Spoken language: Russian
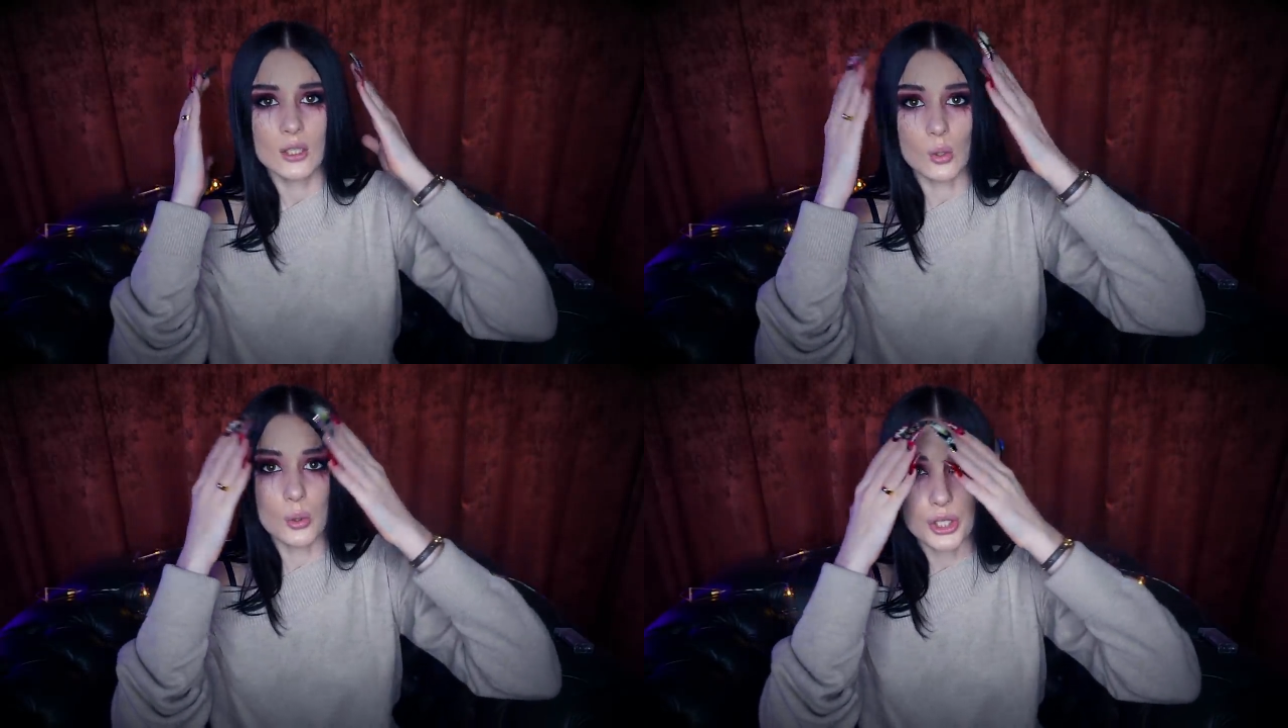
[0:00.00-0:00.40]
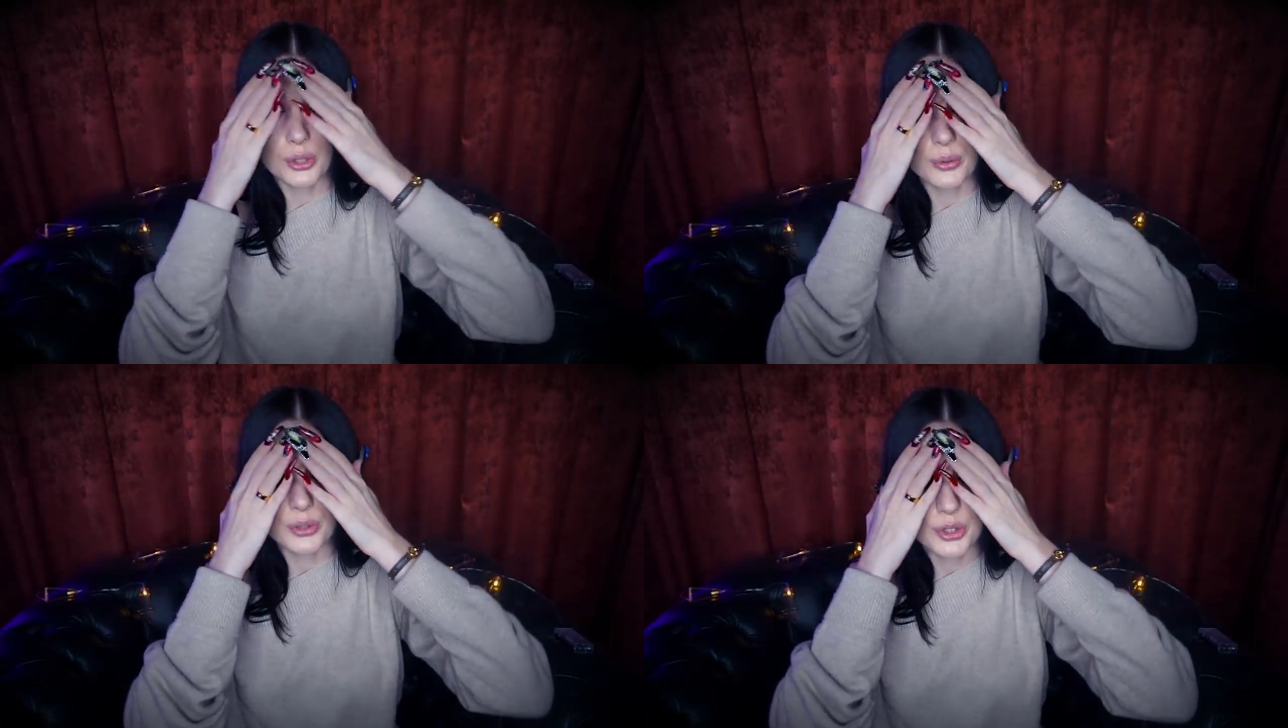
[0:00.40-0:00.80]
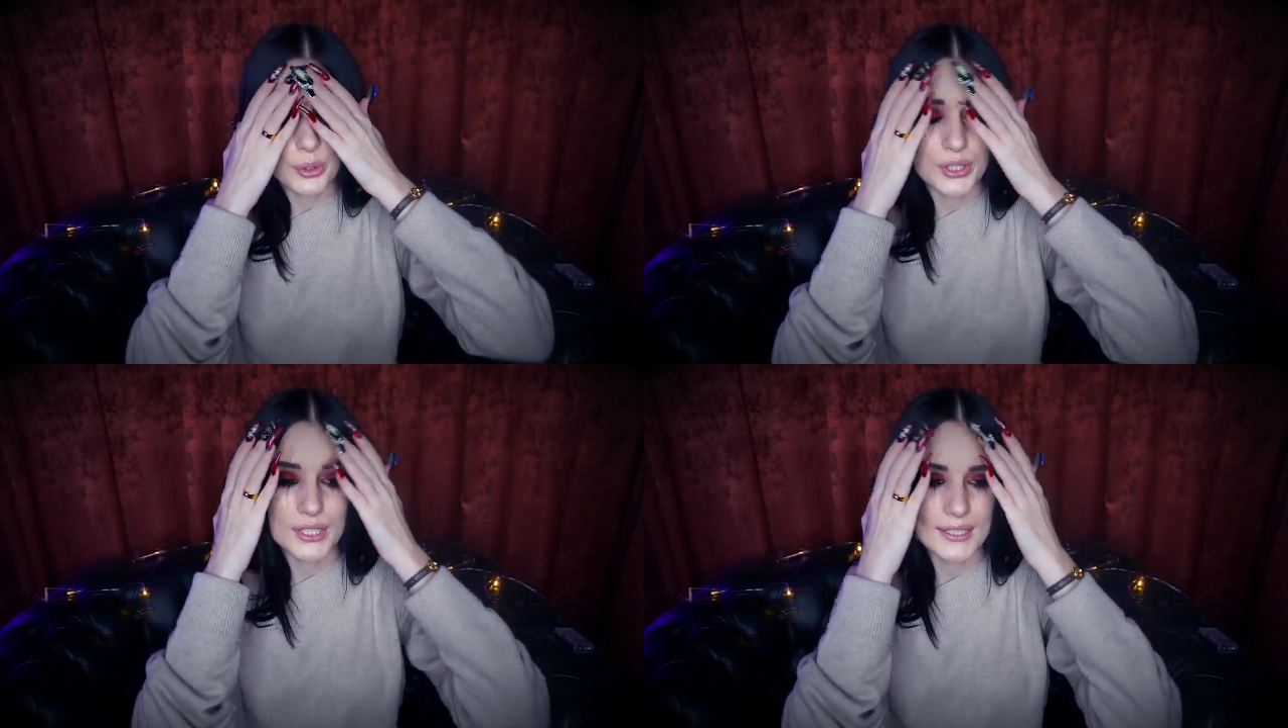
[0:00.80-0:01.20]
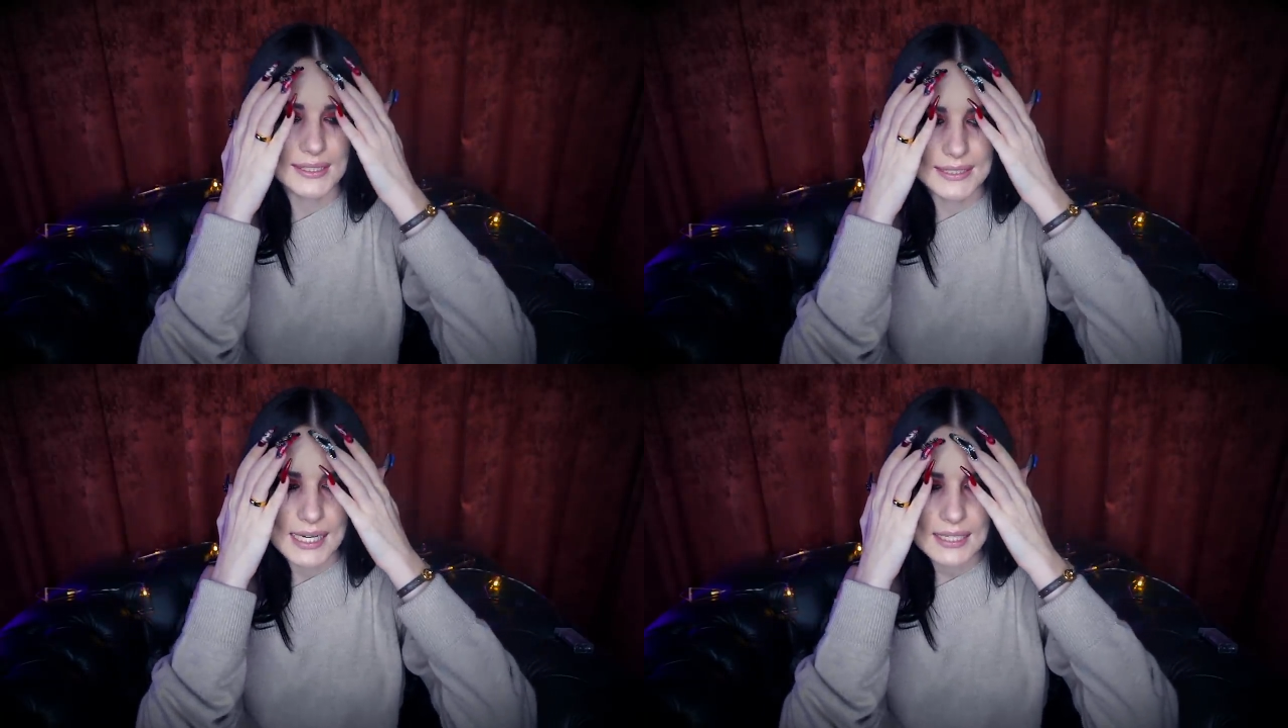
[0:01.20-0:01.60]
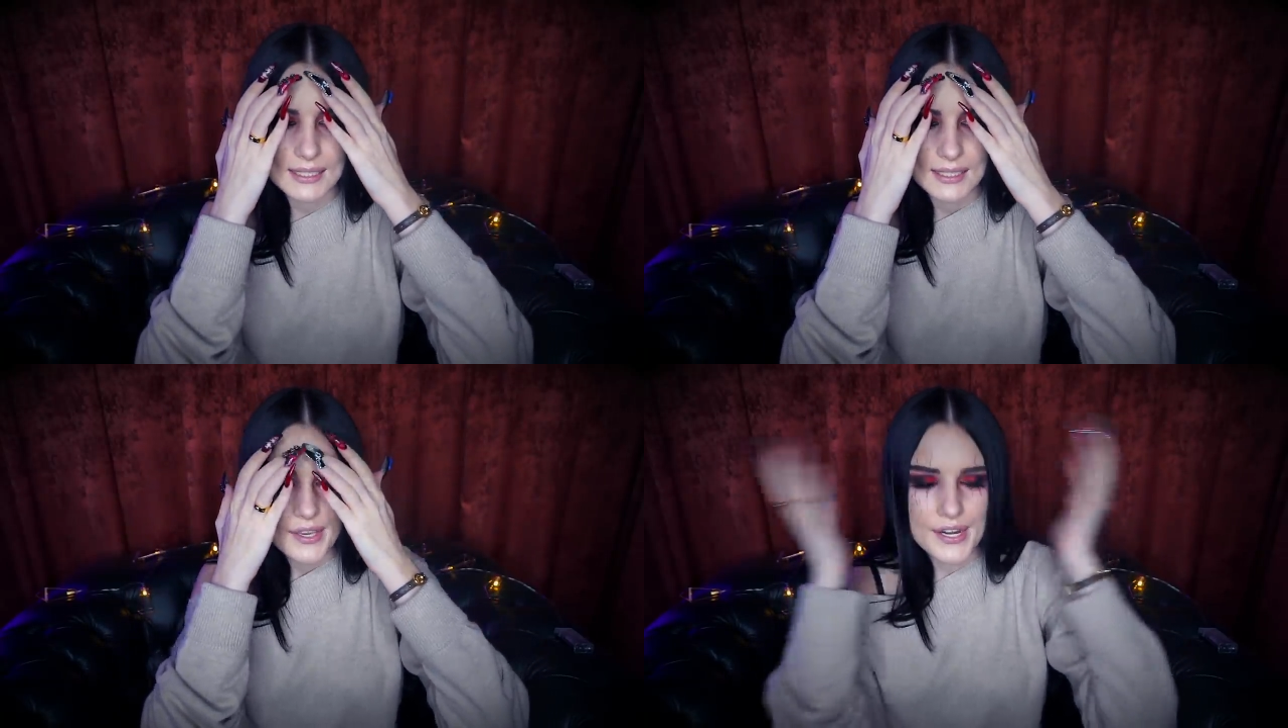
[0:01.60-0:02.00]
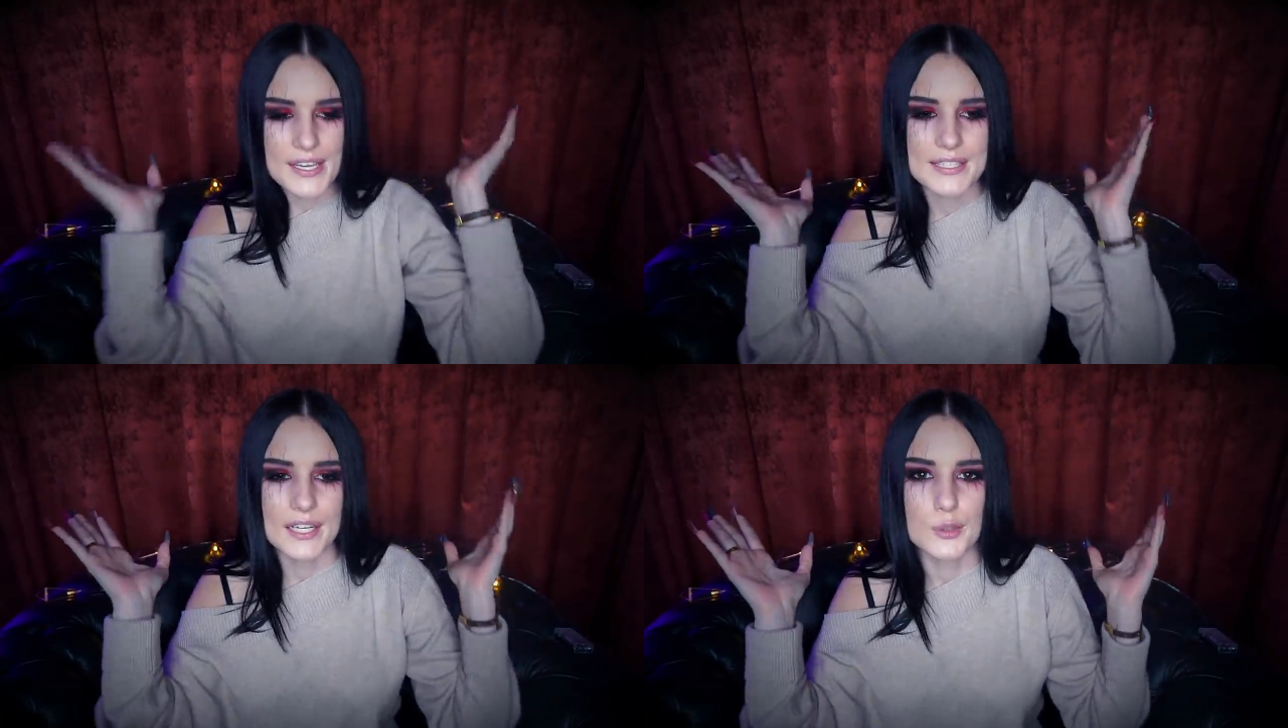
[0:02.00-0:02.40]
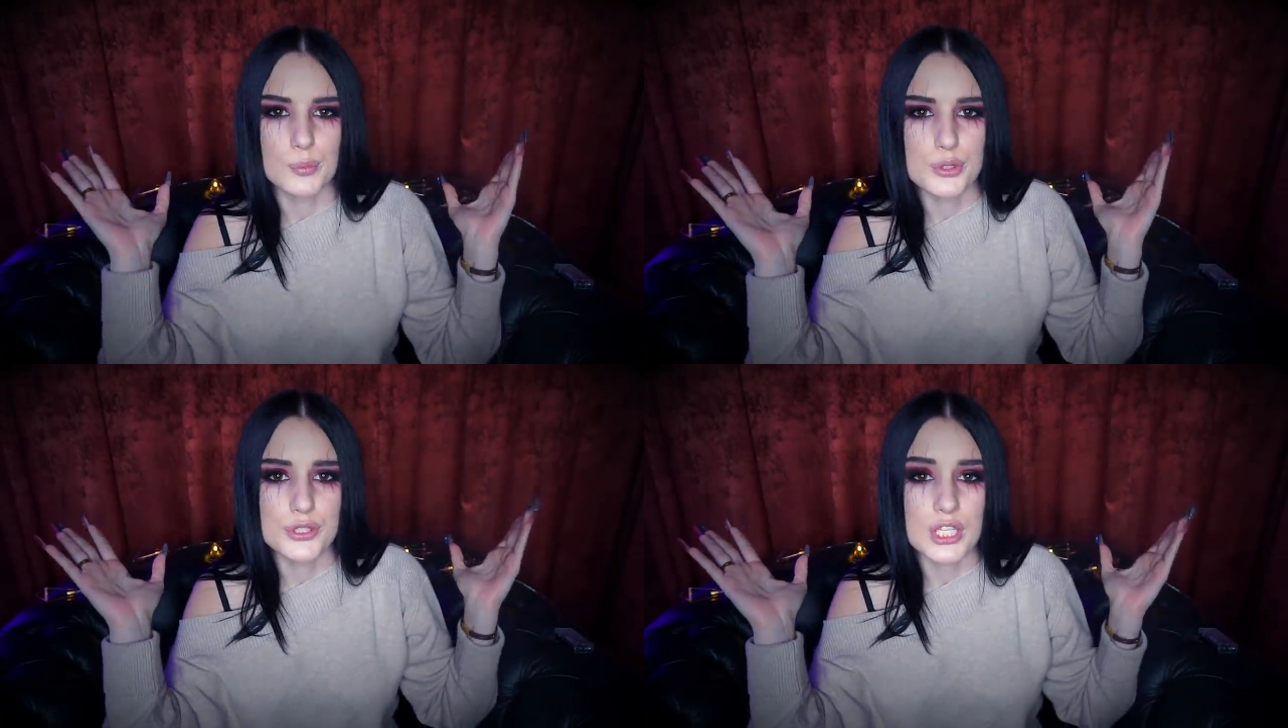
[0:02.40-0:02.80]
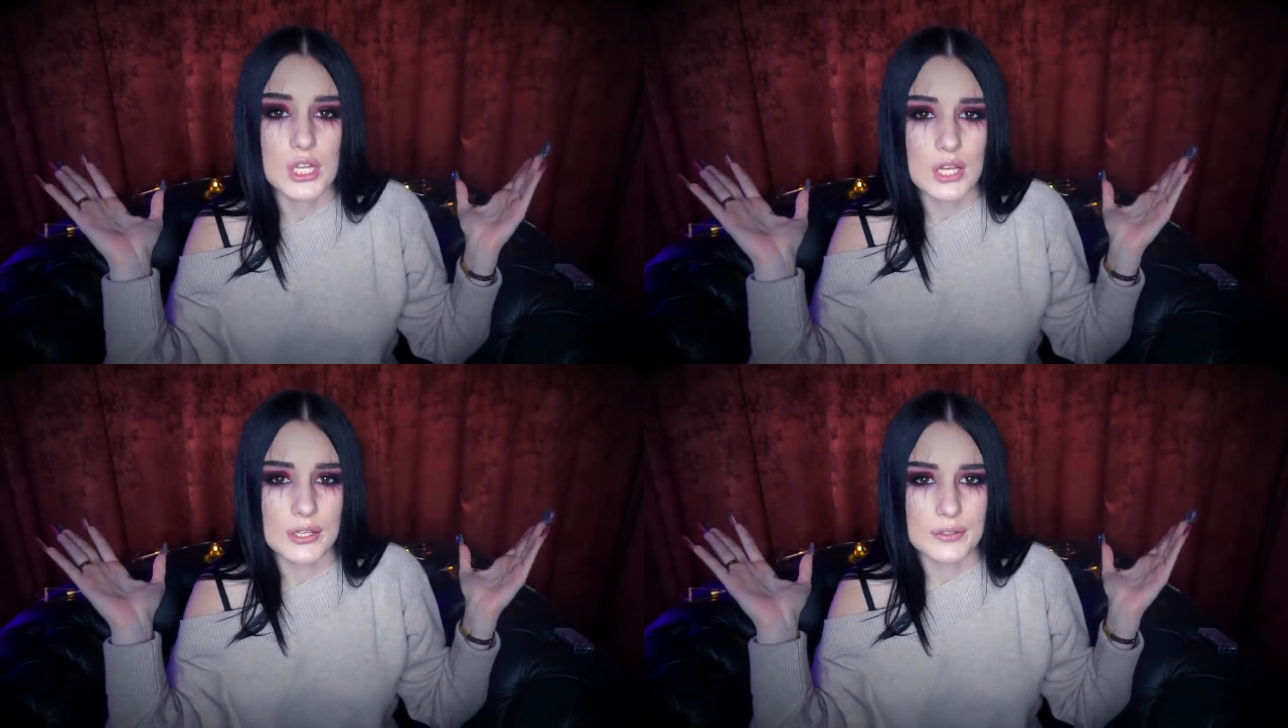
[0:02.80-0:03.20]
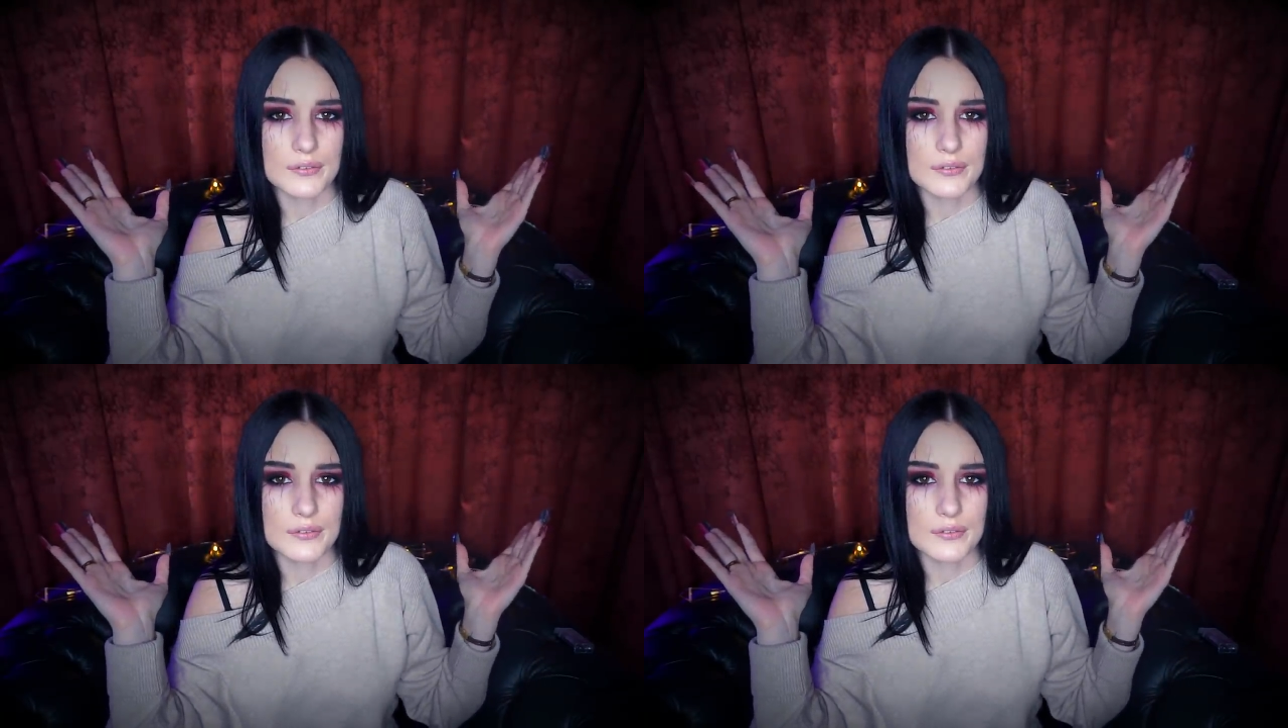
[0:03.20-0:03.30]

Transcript: руки у нее на глазах, и резко отпустила.